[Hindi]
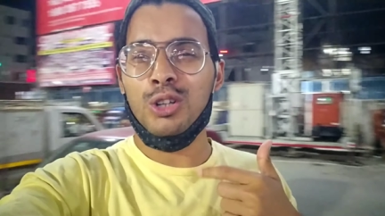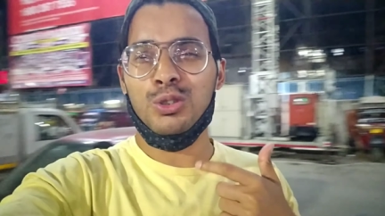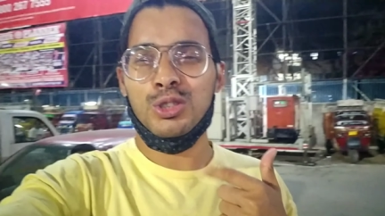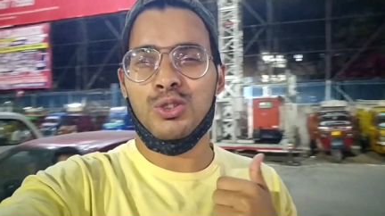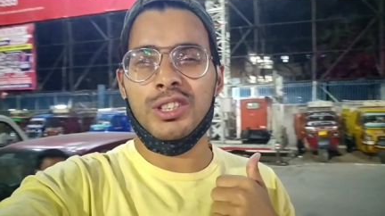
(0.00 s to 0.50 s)
और
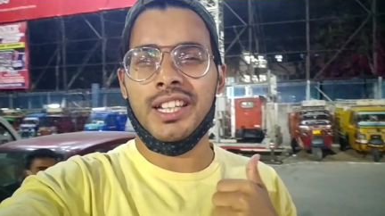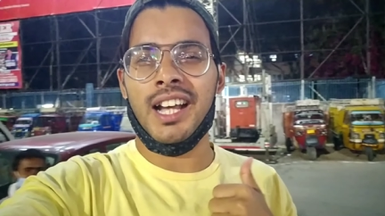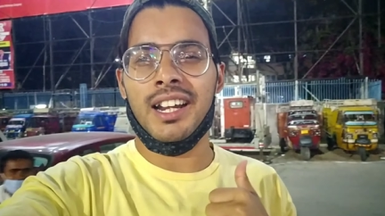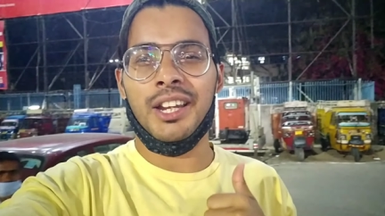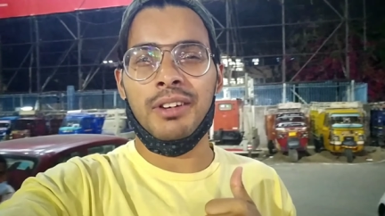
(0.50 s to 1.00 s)
दोस्त कोई
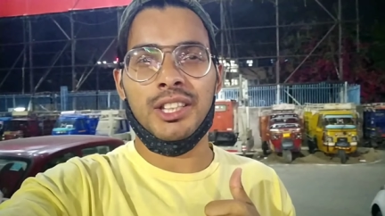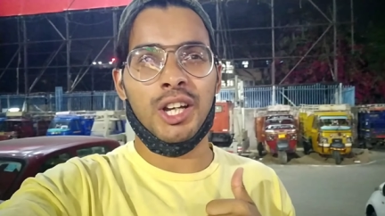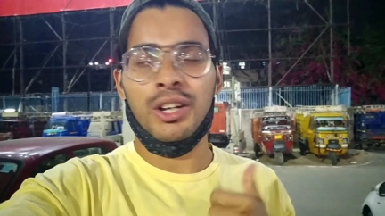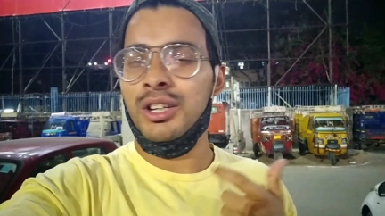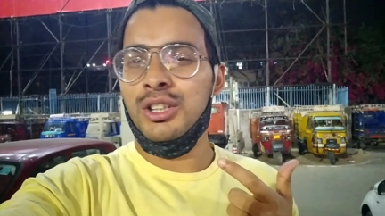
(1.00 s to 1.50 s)
तैयार नहीं हुआ
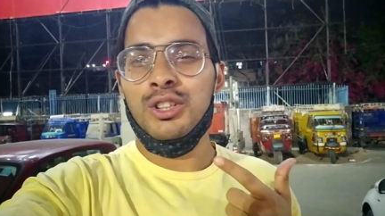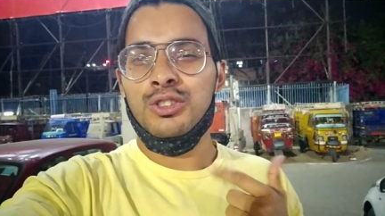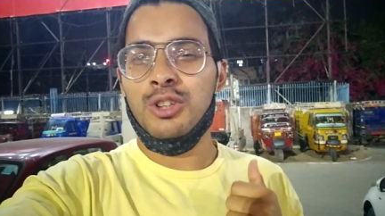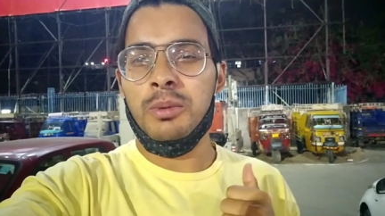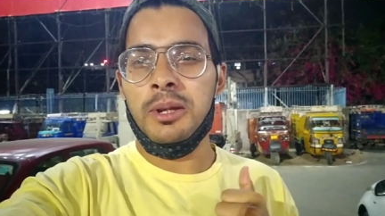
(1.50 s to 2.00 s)
था
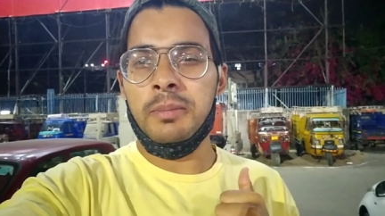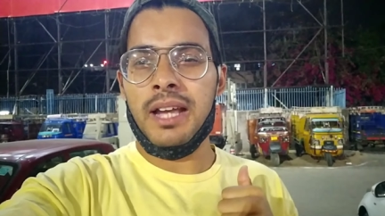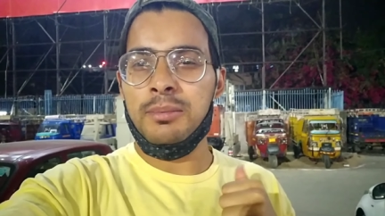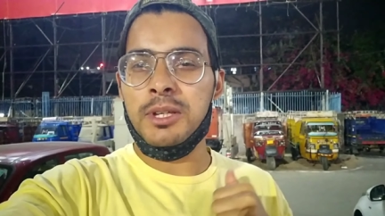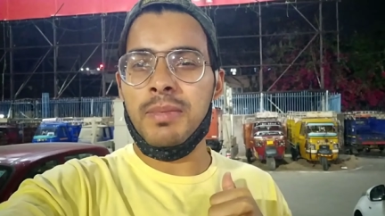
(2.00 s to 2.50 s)
तो अभी मैं
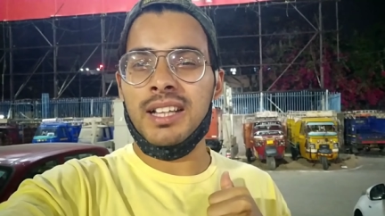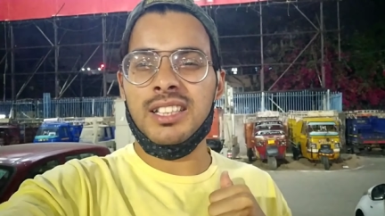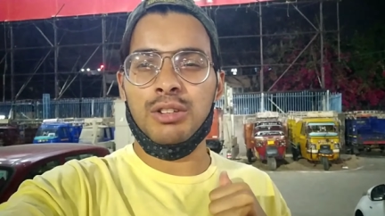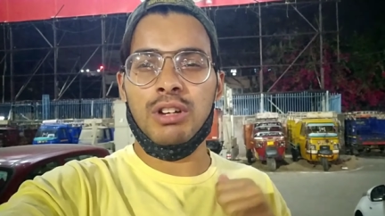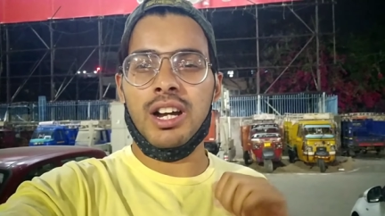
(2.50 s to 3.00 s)
आपसे बात
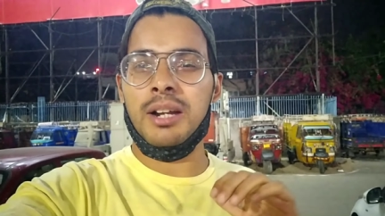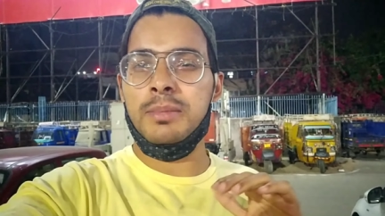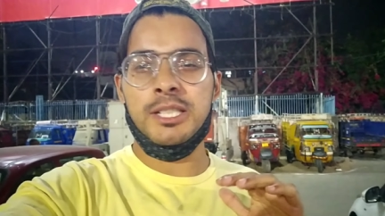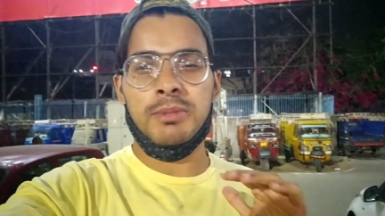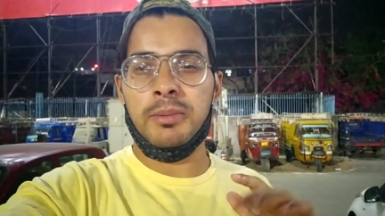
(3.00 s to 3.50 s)
करूँगा अगर
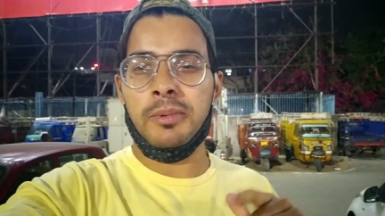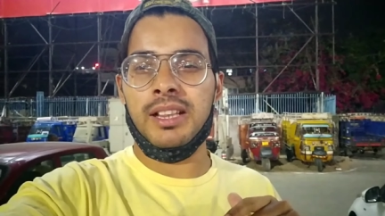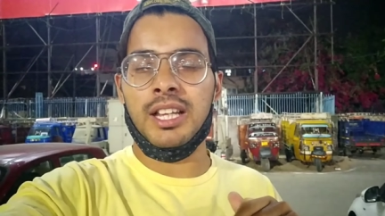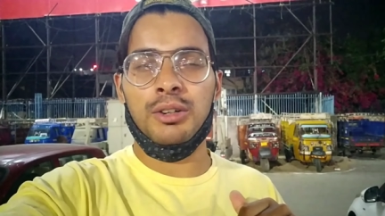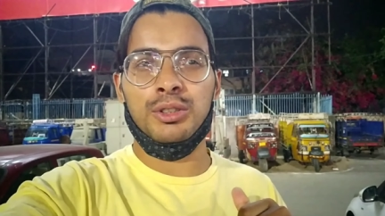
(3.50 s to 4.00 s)
बीच में
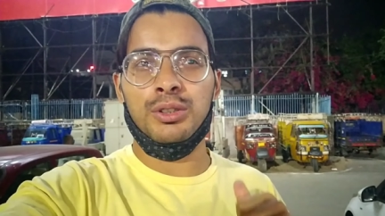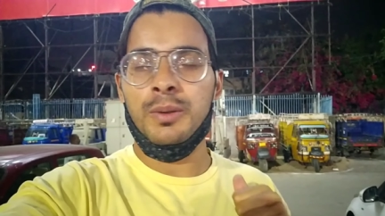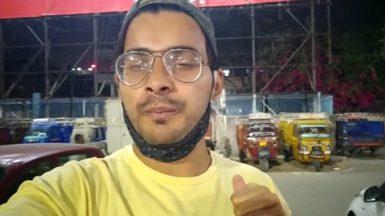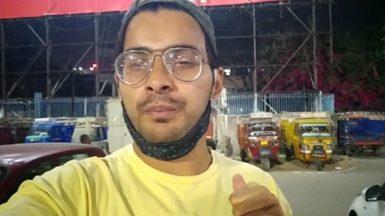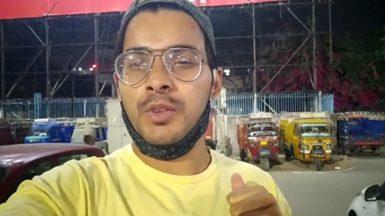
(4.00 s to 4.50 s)
मिलता हूँ तो
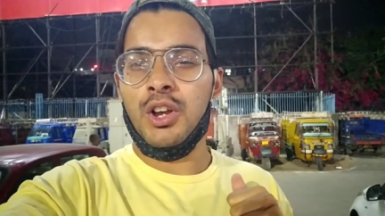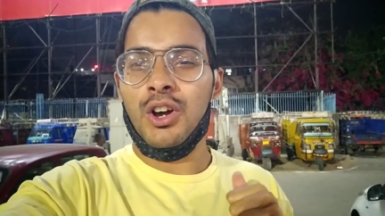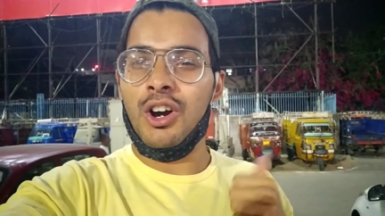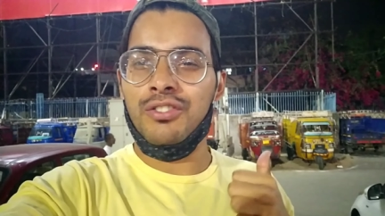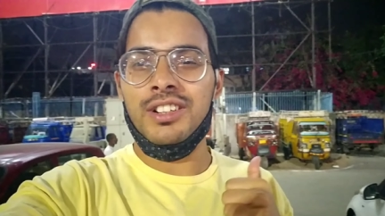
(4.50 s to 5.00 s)

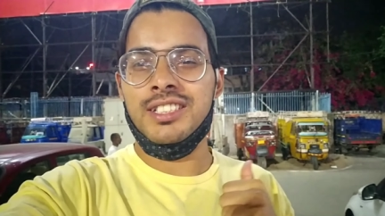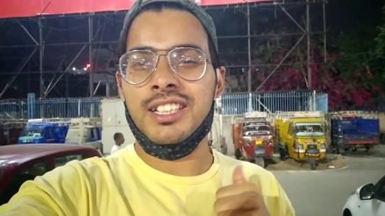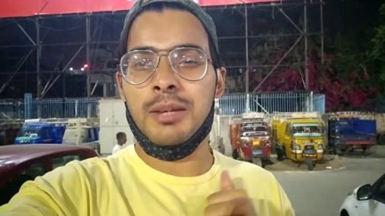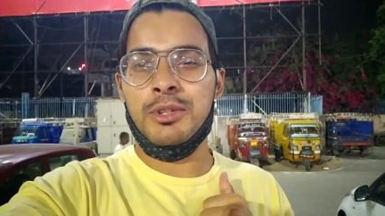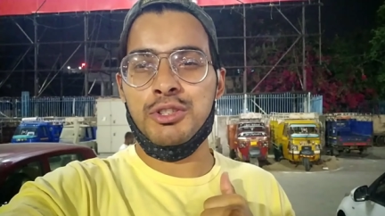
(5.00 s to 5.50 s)
और फिर
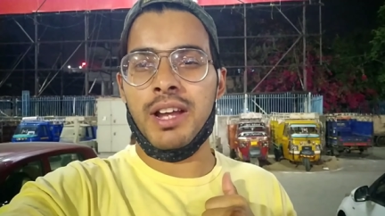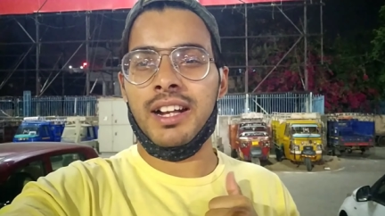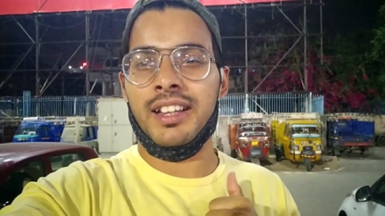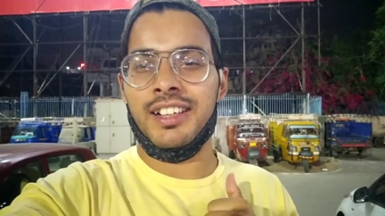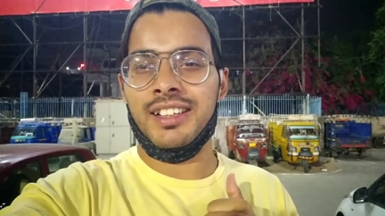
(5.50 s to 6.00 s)
सिक्किम इन्जॉय
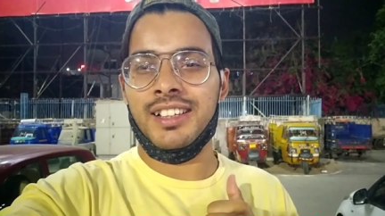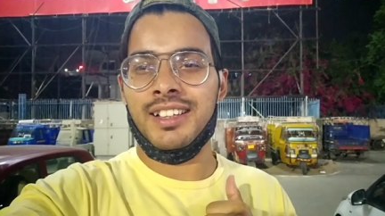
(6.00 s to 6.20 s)
करेंगे